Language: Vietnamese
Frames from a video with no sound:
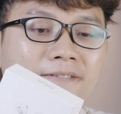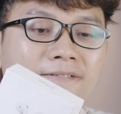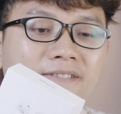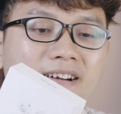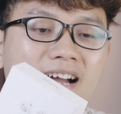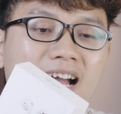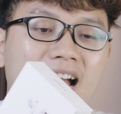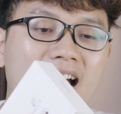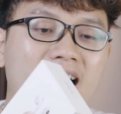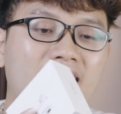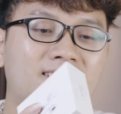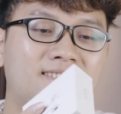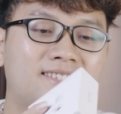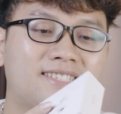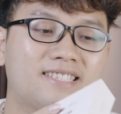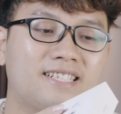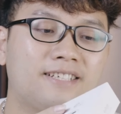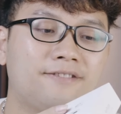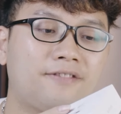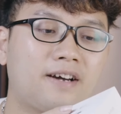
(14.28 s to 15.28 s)
Và
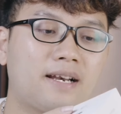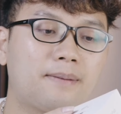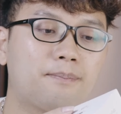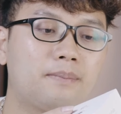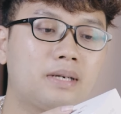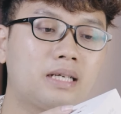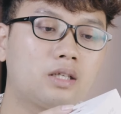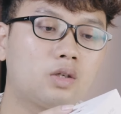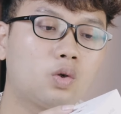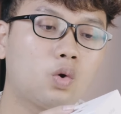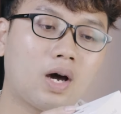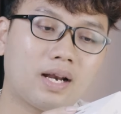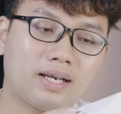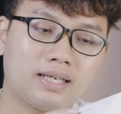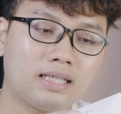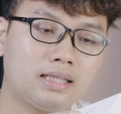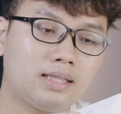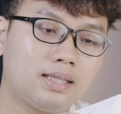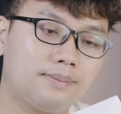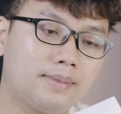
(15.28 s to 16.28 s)
dưới phần bình
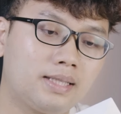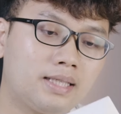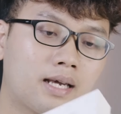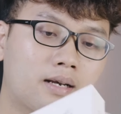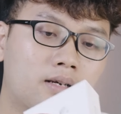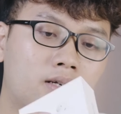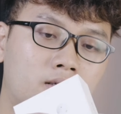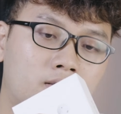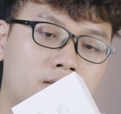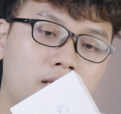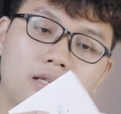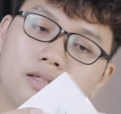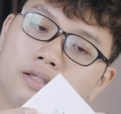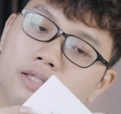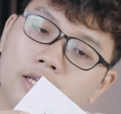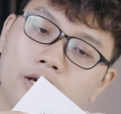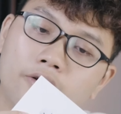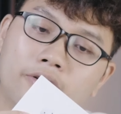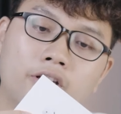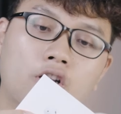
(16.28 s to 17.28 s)
luận thì mình nhận được rất
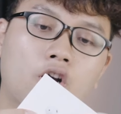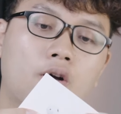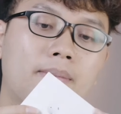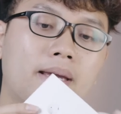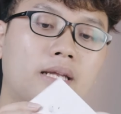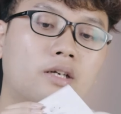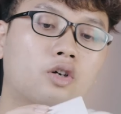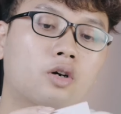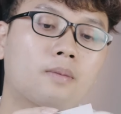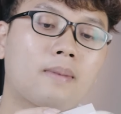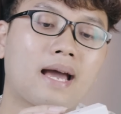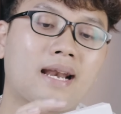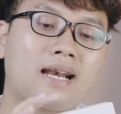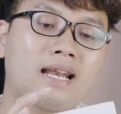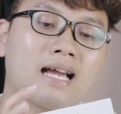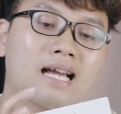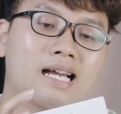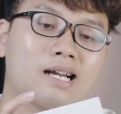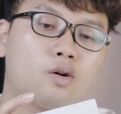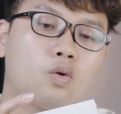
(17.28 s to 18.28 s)
nhiều cái comment của các bạn
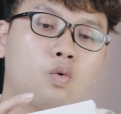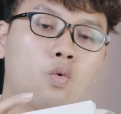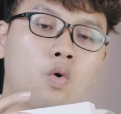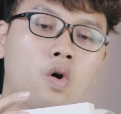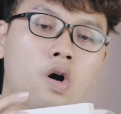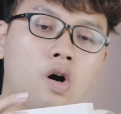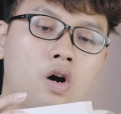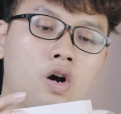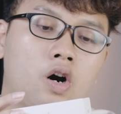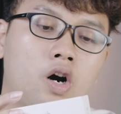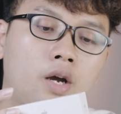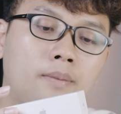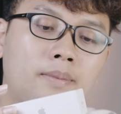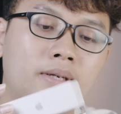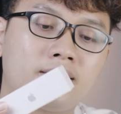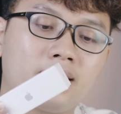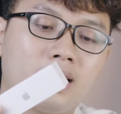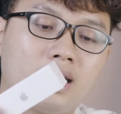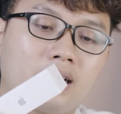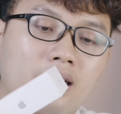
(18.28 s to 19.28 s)
là Wow,
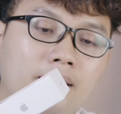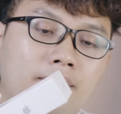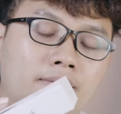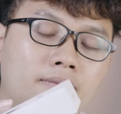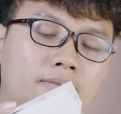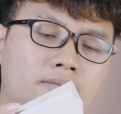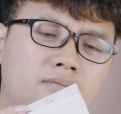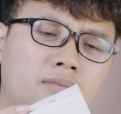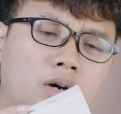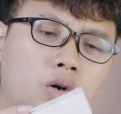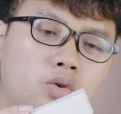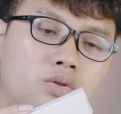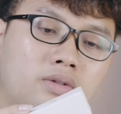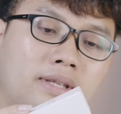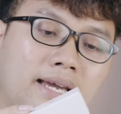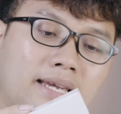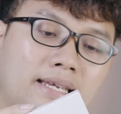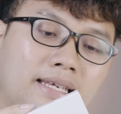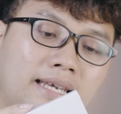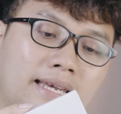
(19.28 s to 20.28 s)
bây giờ cái mẫu
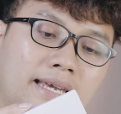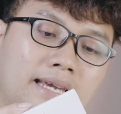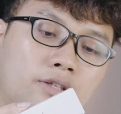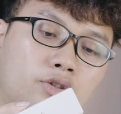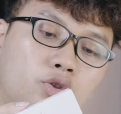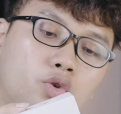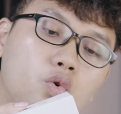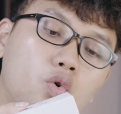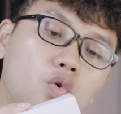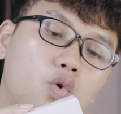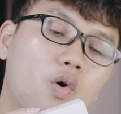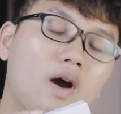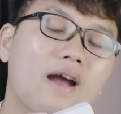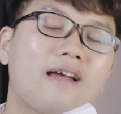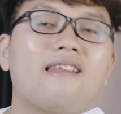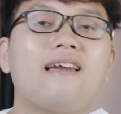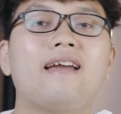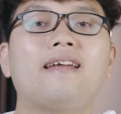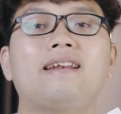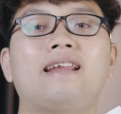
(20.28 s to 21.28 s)
tai nghe True
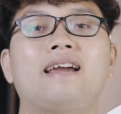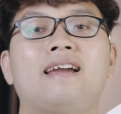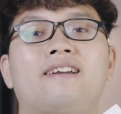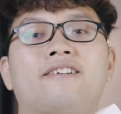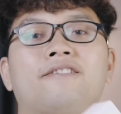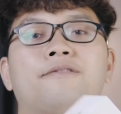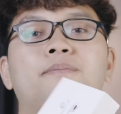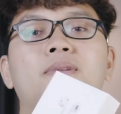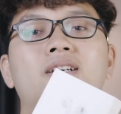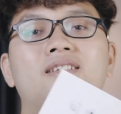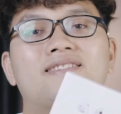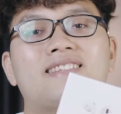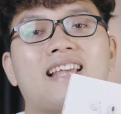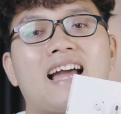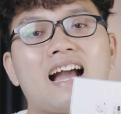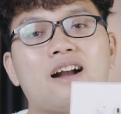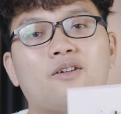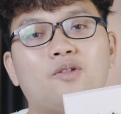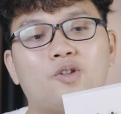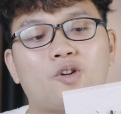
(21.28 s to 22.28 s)
Wireless này, mức
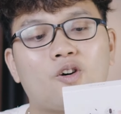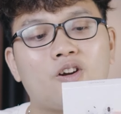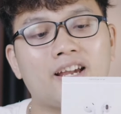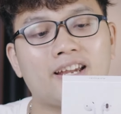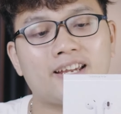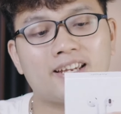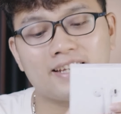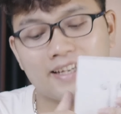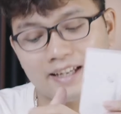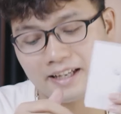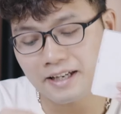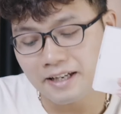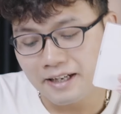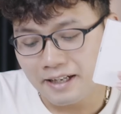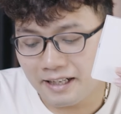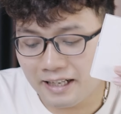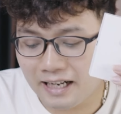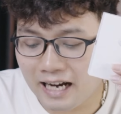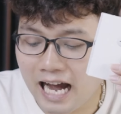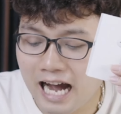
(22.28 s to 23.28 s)
giá của nó lại
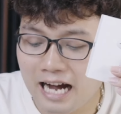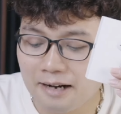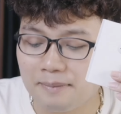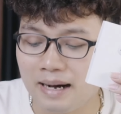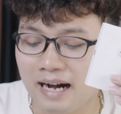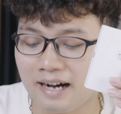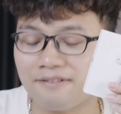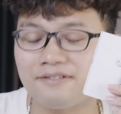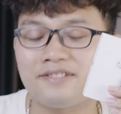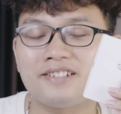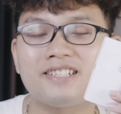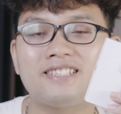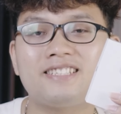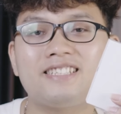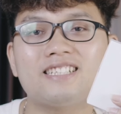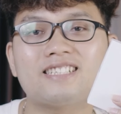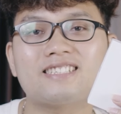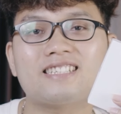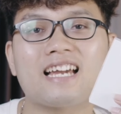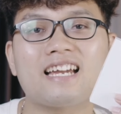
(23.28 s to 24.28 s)
ngang bằng với
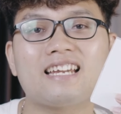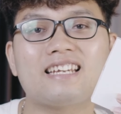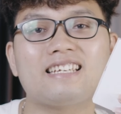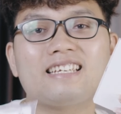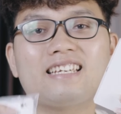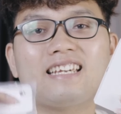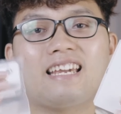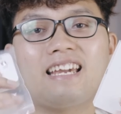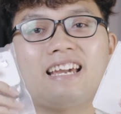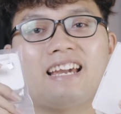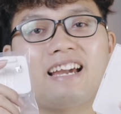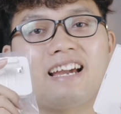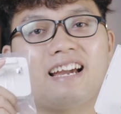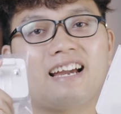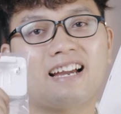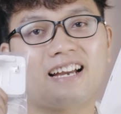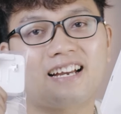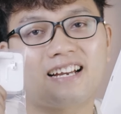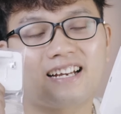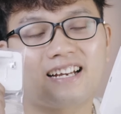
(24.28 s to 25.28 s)
chiếc tai nghe